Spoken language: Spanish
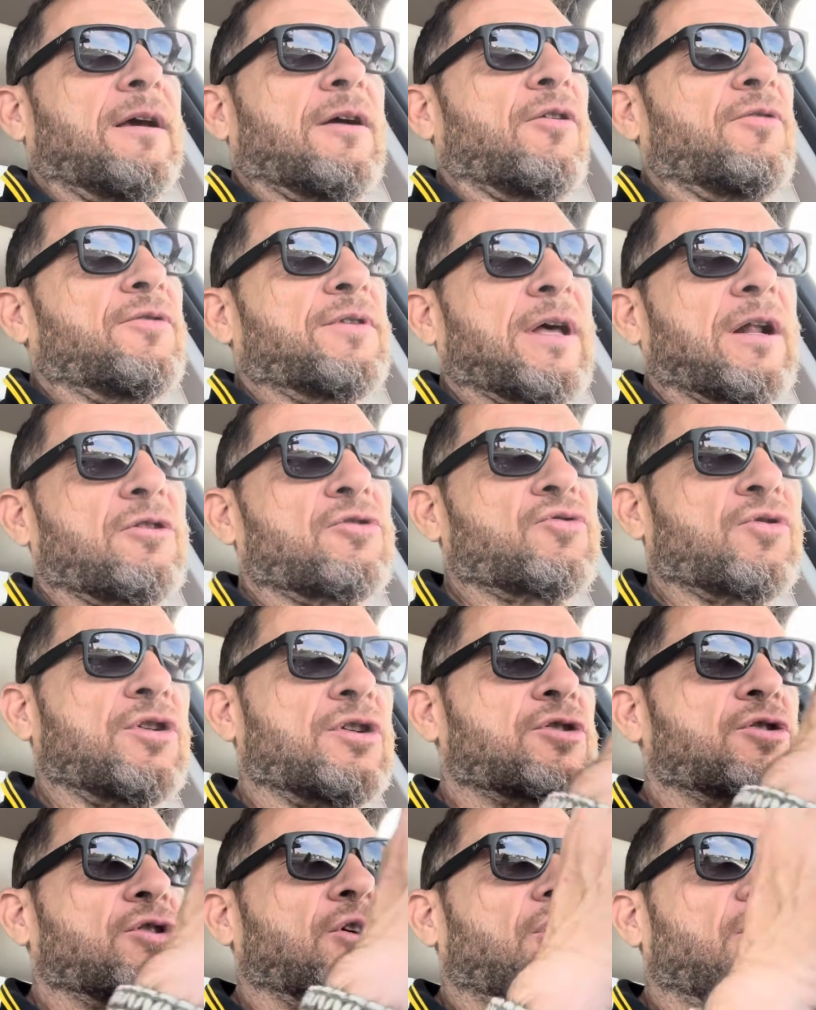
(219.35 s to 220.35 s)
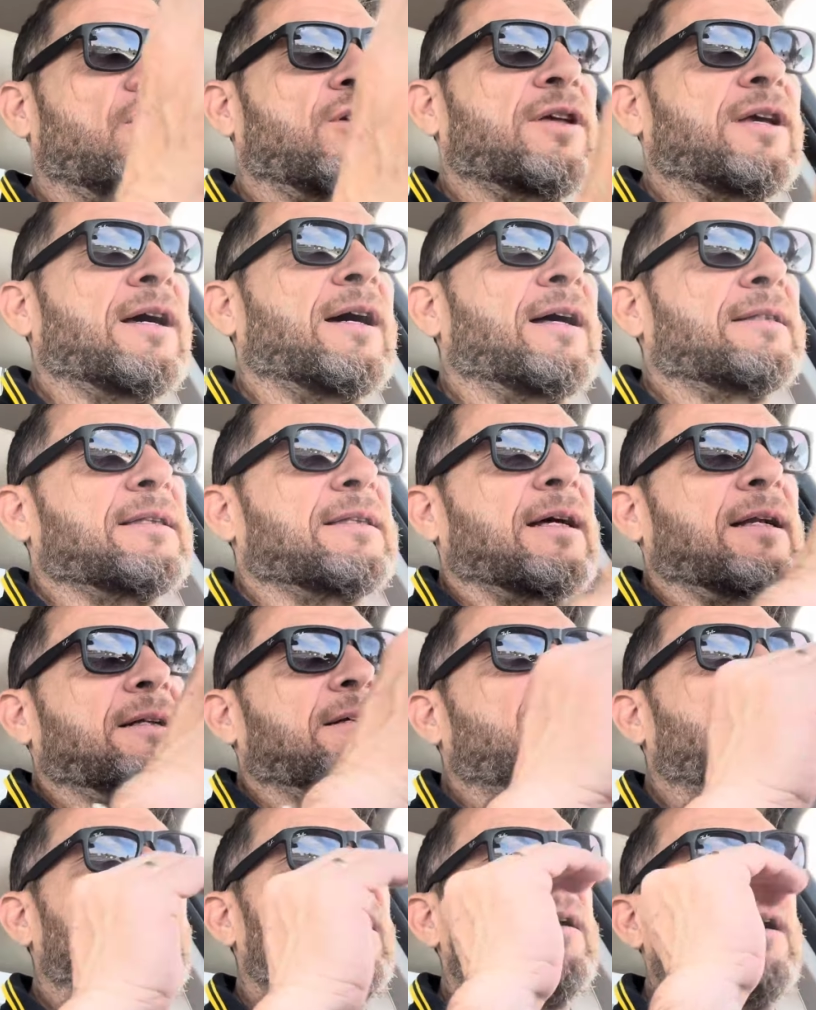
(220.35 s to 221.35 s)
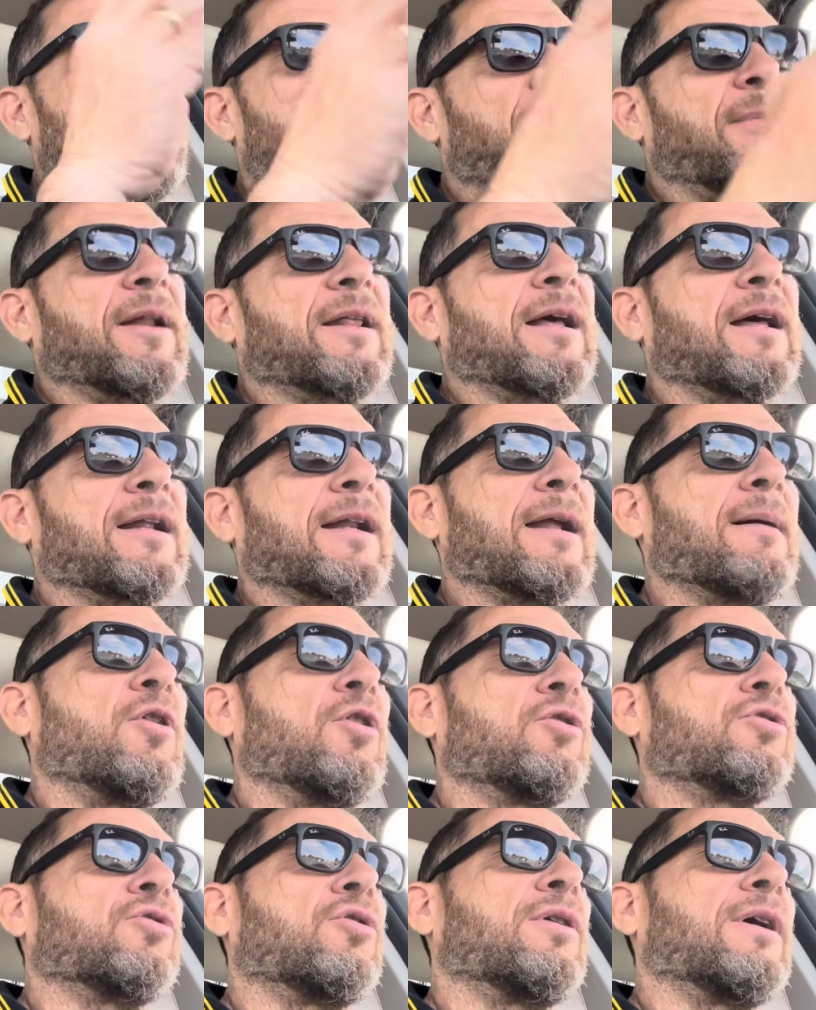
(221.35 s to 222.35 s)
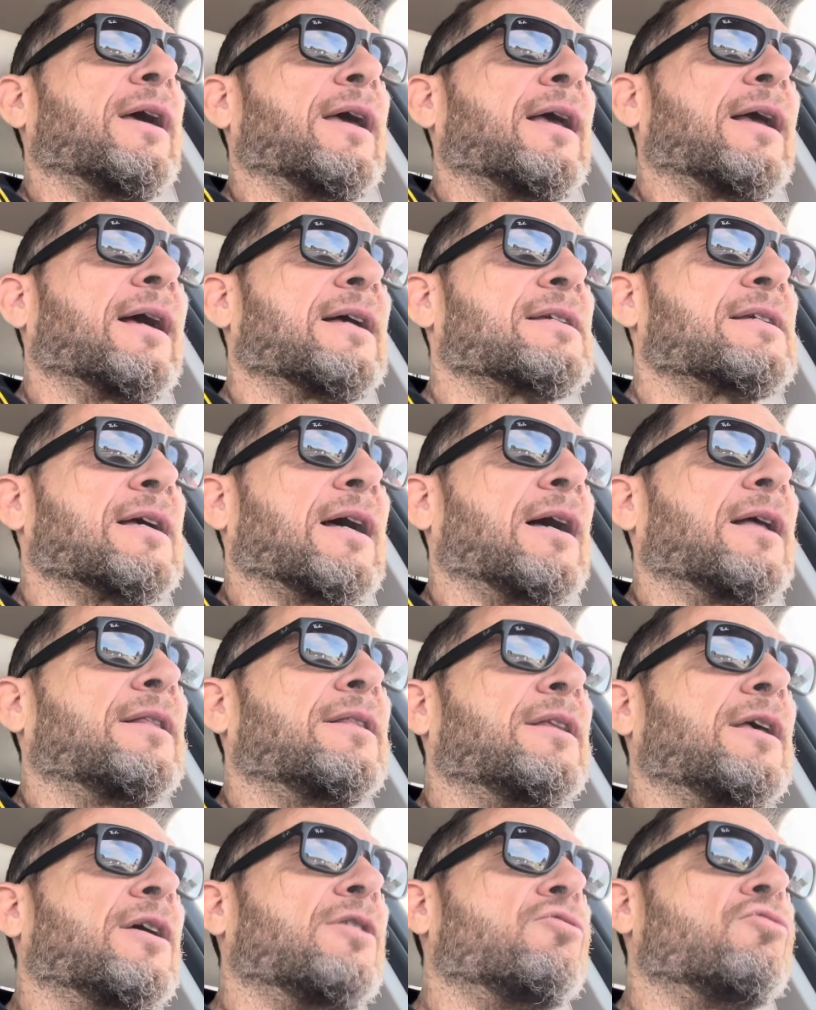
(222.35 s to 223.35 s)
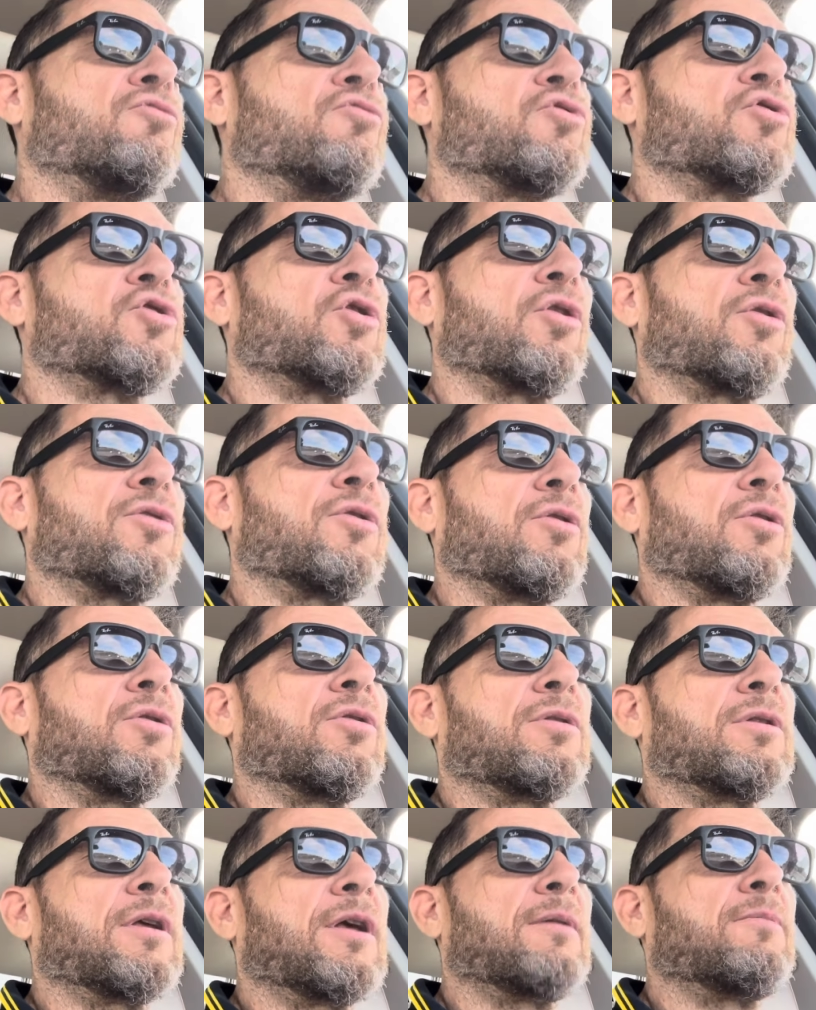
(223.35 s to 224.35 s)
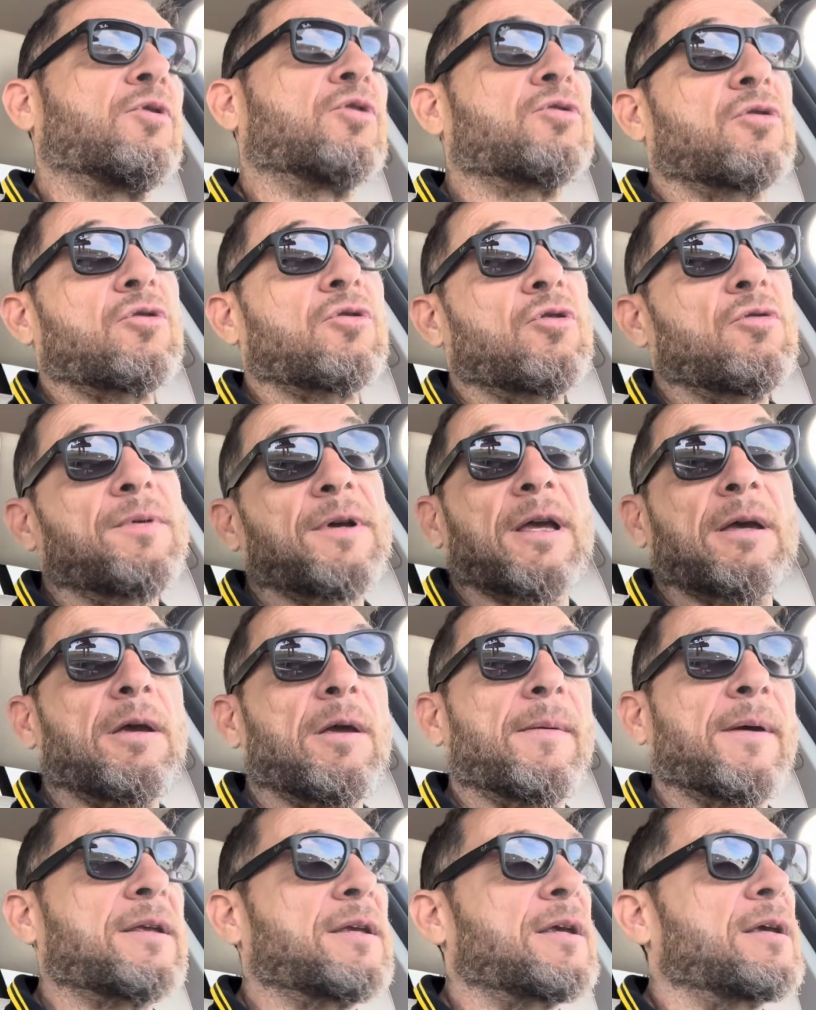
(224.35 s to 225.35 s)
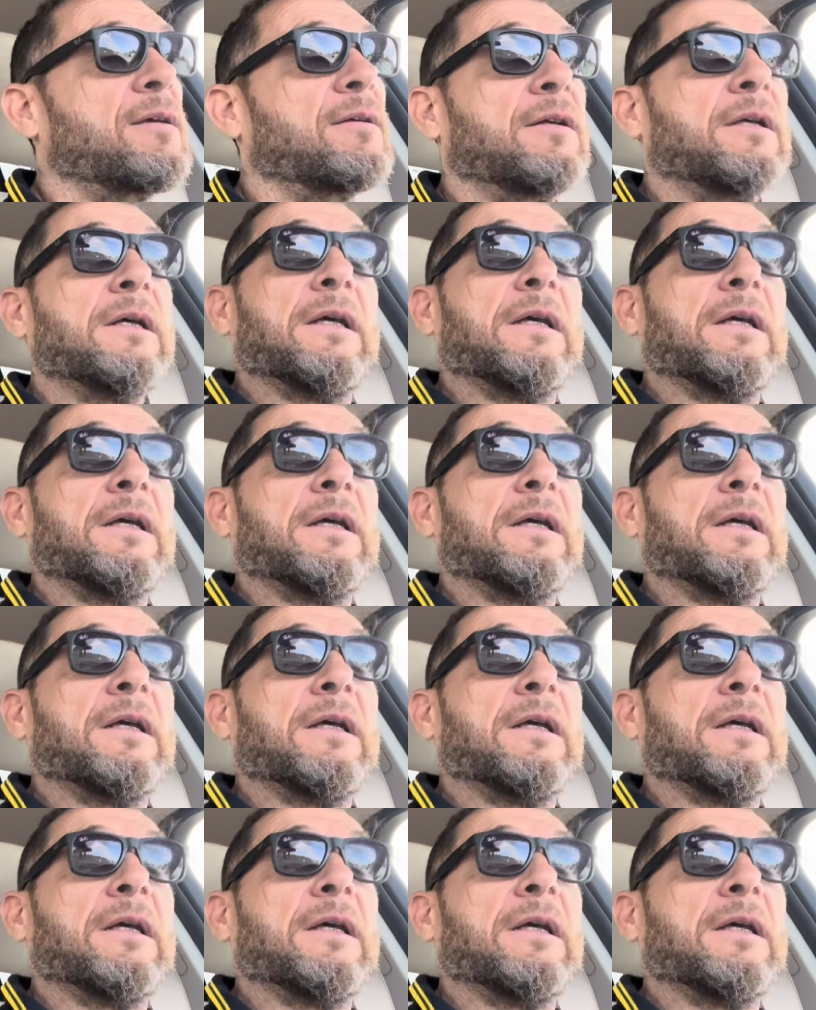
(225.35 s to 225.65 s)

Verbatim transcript: contaros su historia, tal y cual, aparcar la moto en casa de un socio del motoclub que vive allí,